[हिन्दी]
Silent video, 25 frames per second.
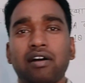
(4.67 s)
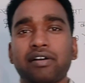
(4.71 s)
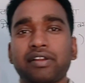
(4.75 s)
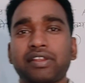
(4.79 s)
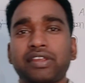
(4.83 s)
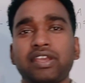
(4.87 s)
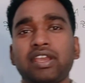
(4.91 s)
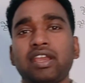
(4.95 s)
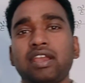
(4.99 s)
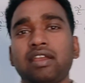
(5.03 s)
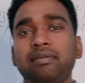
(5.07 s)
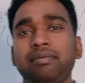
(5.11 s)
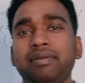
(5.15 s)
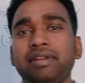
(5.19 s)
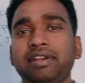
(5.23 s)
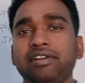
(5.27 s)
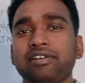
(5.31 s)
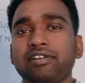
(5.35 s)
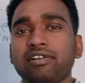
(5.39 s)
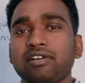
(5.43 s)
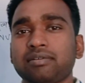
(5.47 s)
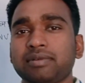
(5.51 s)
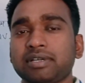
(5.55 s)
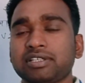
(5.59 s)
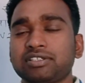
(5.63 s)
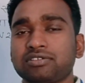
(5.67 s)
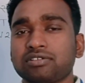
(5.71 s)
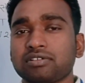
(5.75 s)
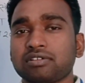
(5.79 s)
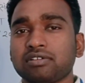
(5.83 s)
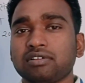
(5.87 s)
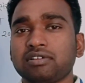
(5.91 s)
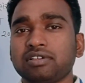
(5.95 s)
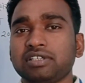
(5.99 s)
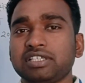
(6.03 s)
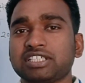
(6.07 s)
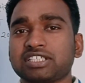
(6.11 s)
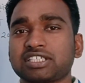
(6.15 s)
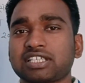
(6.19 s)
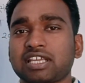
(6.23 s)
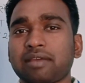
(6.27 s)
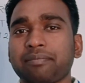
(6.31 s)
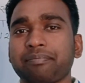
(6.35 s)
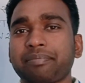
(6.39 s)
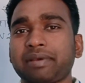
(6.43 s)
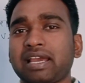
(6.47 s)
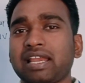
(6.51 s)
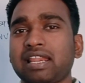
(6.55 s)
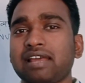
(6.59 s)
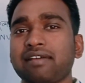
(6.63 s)
और ये वीडियो बच्चों
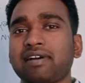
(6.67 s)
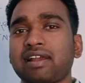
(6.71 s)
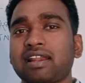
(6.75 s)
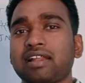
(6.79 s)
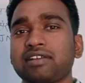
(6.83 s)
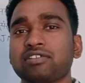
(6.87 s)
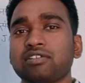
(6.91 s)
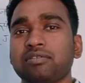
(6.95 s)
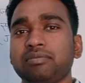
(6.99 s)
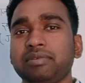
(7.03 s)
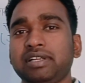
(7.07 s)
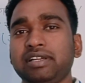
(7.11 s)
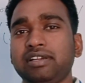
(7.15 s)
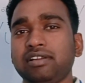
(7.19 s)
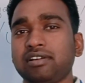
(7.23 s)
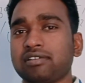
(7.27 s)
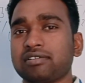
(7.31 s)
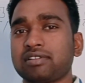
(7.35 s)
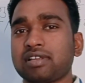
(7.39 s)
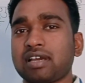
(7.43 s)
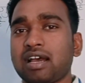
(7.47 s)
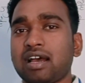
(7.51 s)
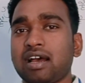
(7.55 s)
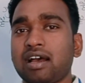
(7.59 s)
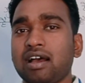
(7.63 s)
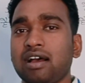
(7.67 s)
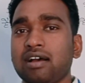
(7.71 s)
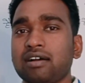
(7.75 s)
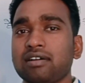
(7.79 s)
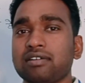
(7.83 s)
इसके पहले वाला जो वीडियो था